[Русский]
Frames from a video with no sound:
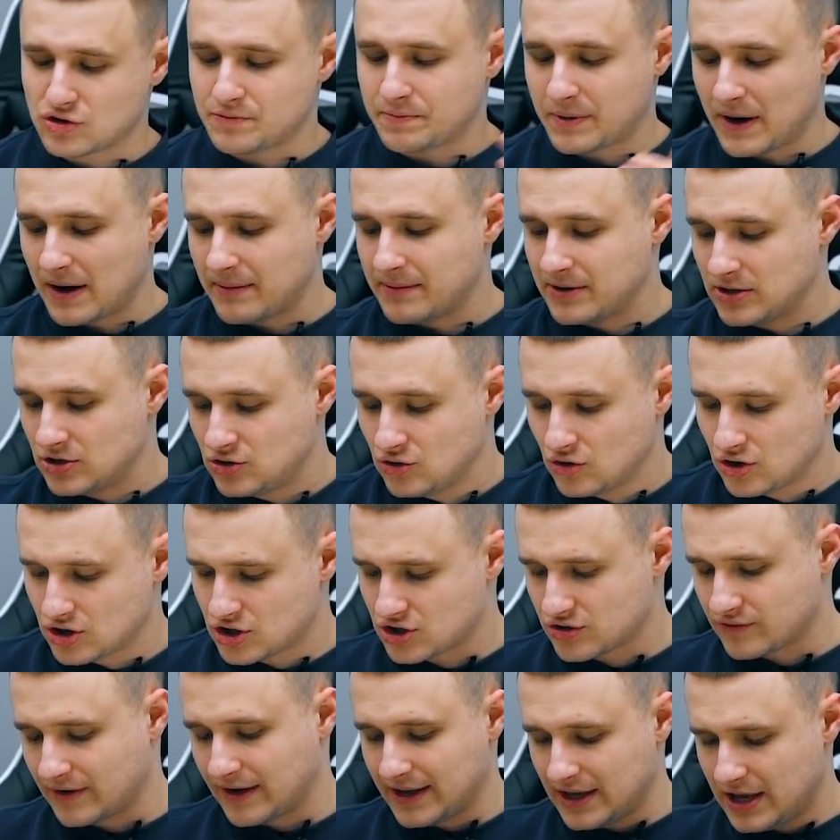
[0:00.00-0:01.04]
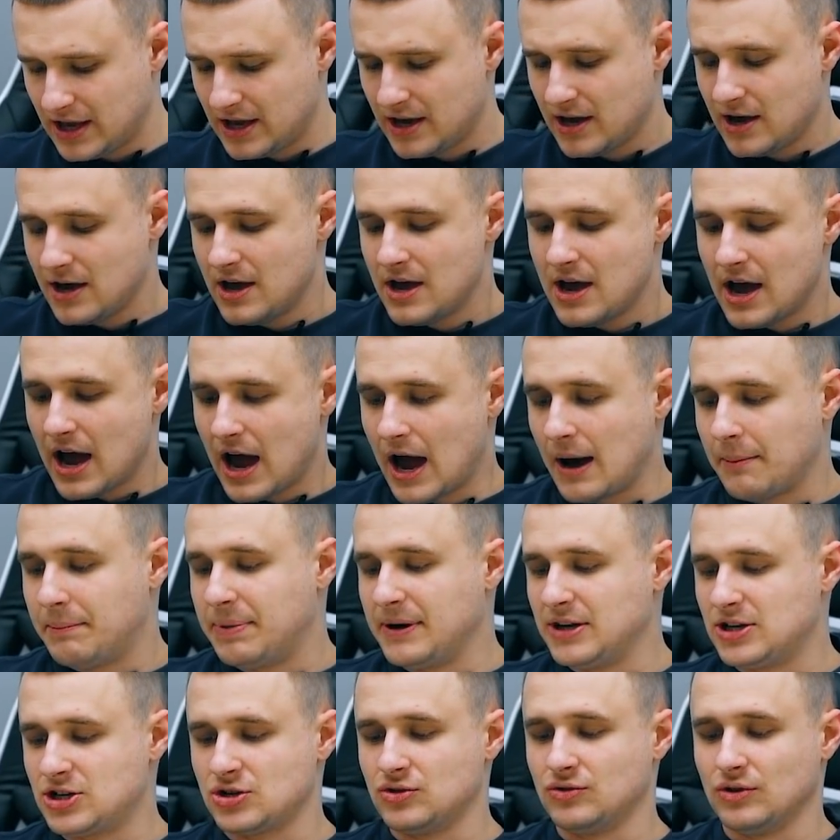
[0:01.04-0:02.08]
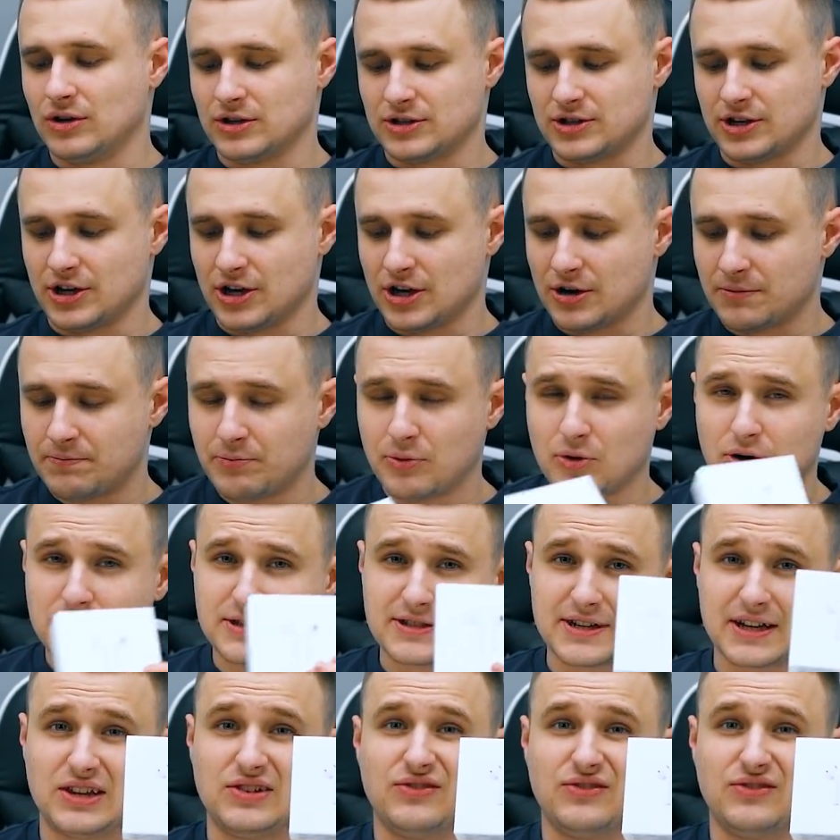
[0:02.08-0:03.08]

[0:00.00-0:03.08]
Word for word: уж прям и дешево. И обычно с AirPods